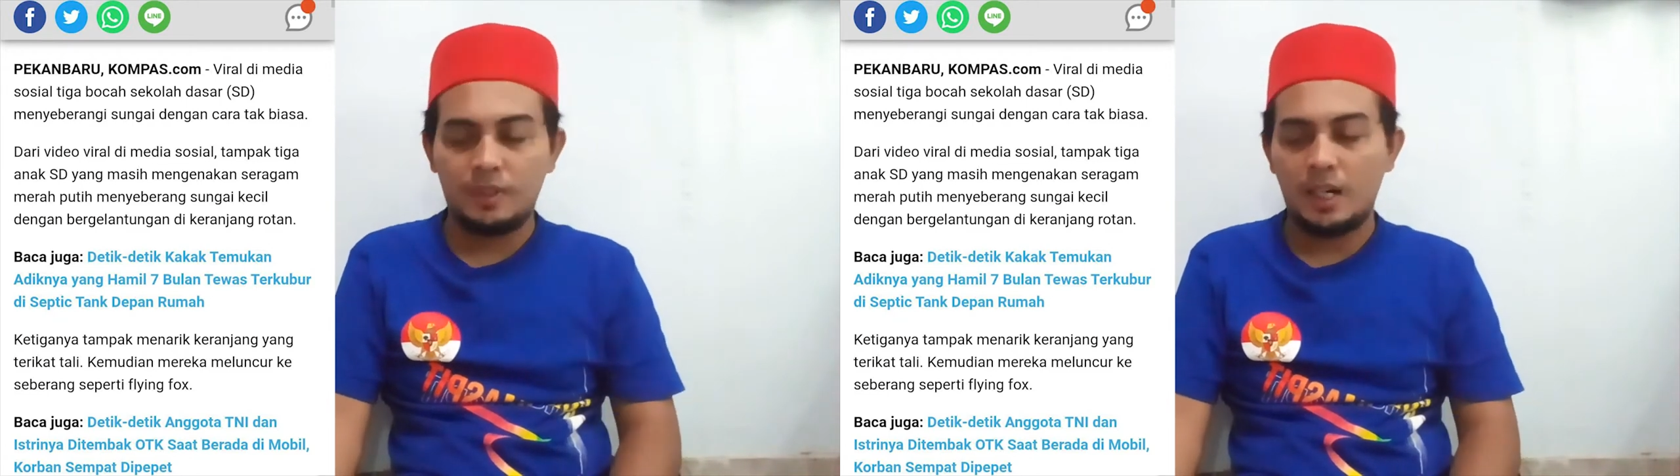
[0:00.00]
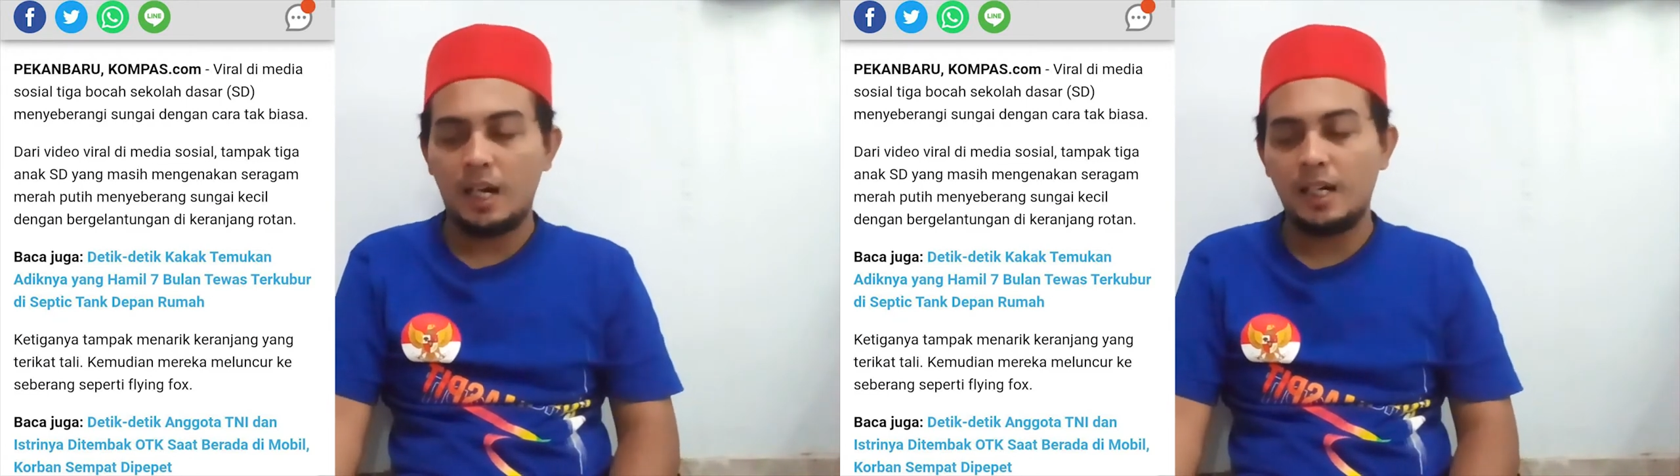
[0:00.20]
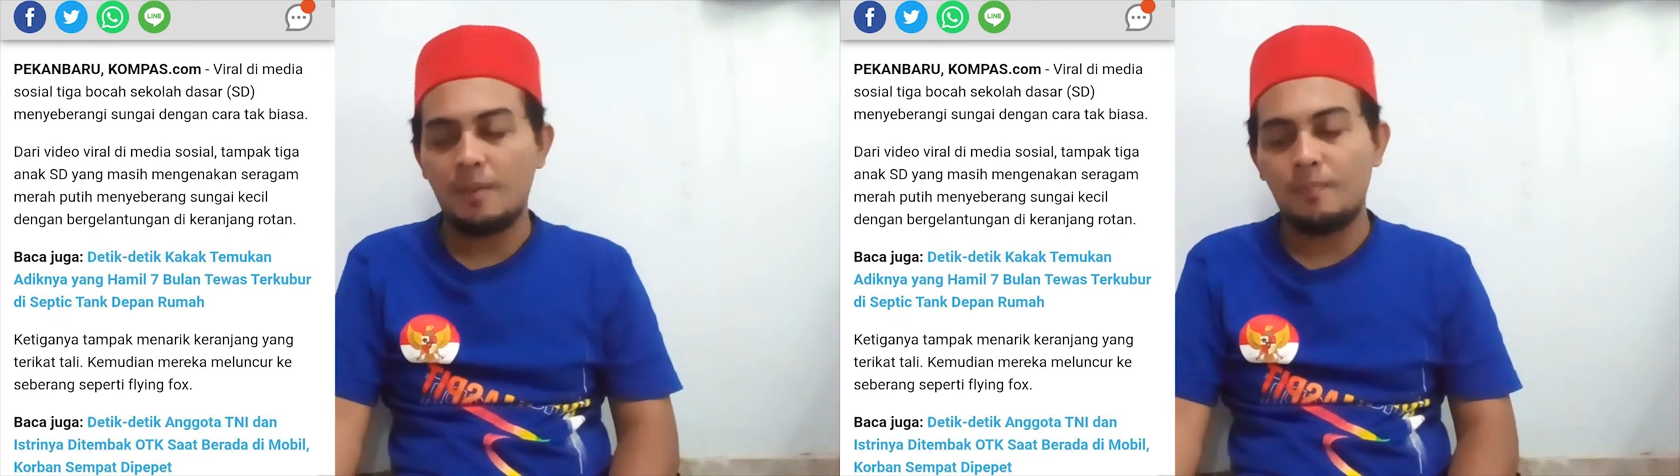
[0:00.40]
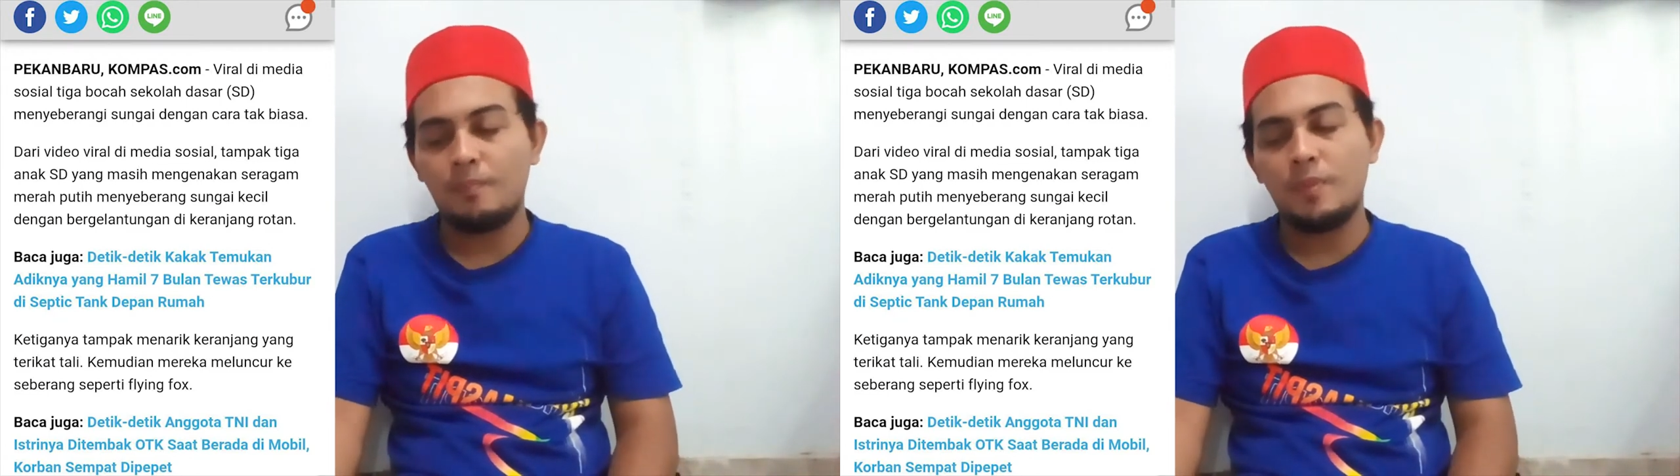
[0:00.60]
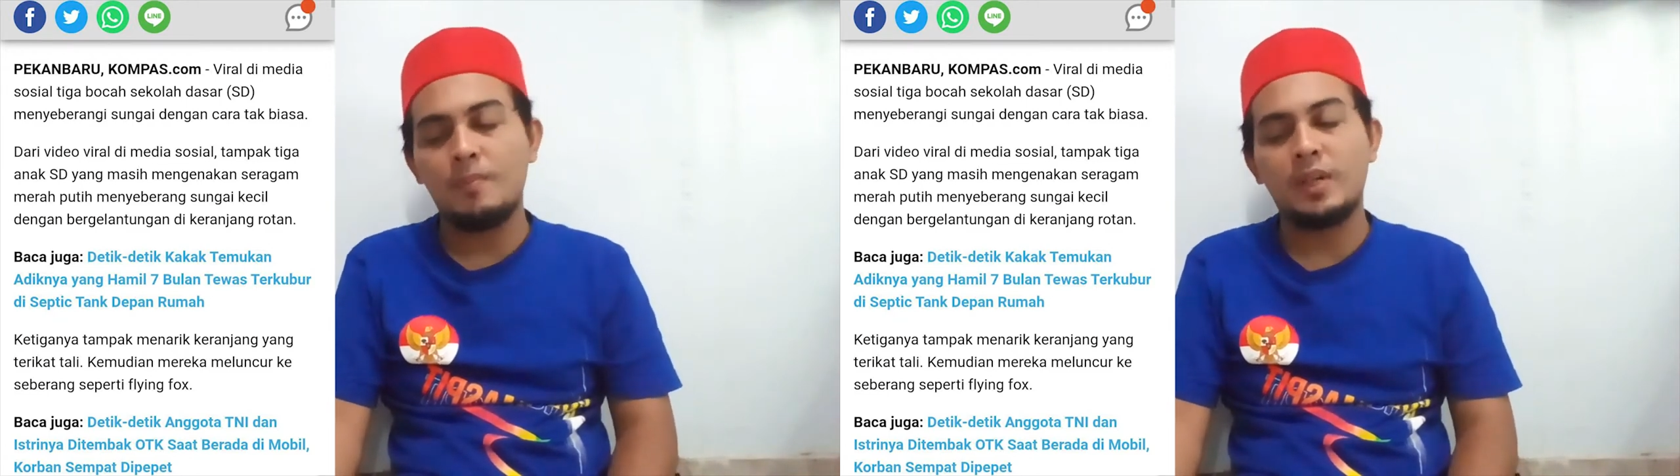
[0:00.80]

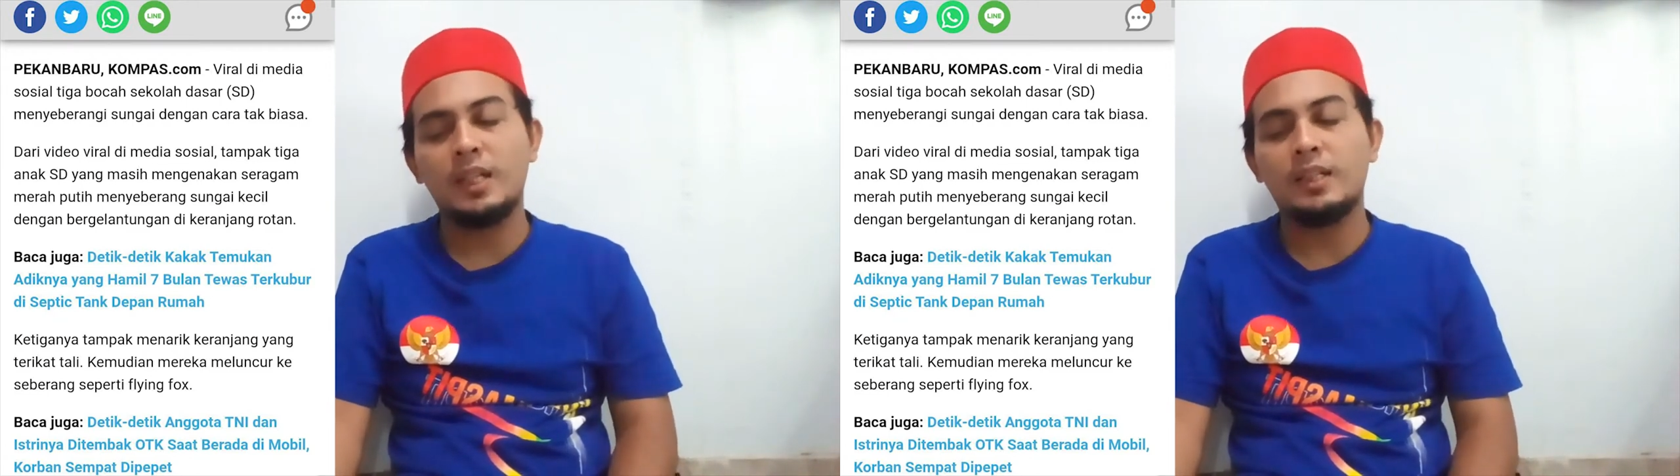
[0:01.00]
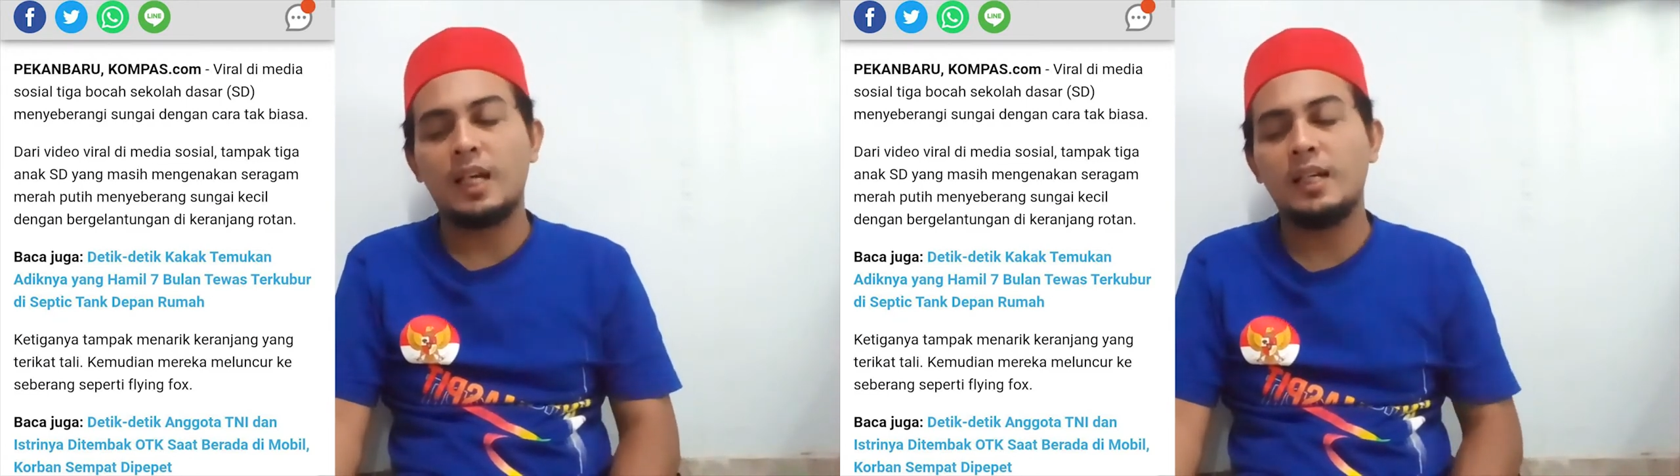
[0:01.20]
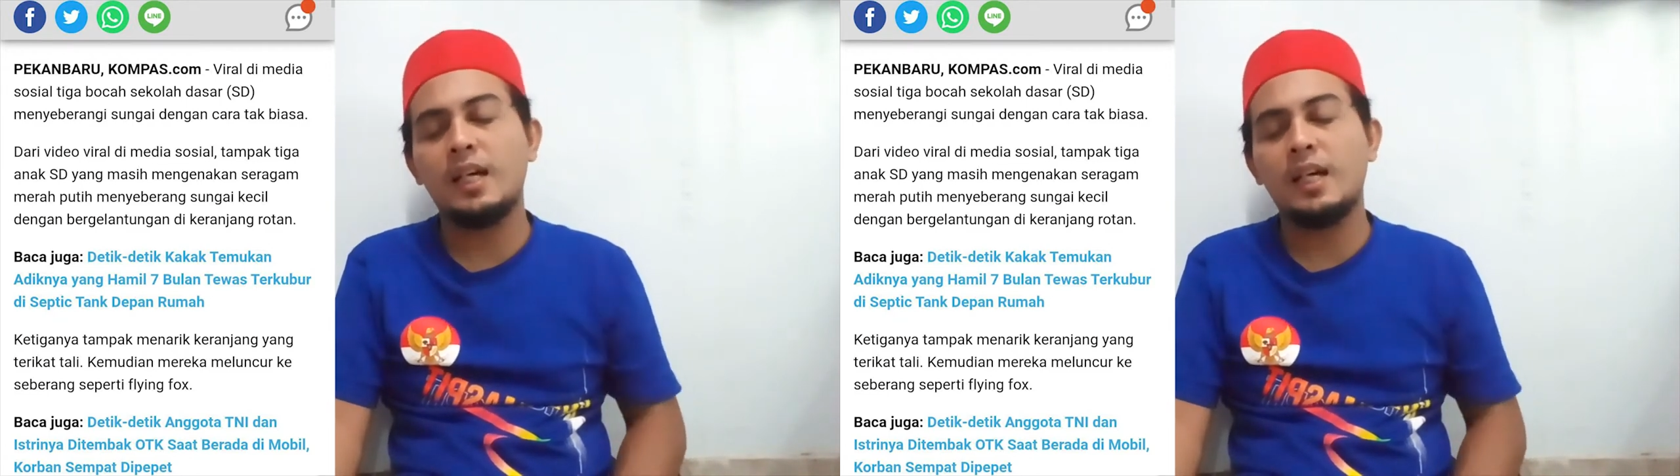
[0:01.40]
terhadap pemerintah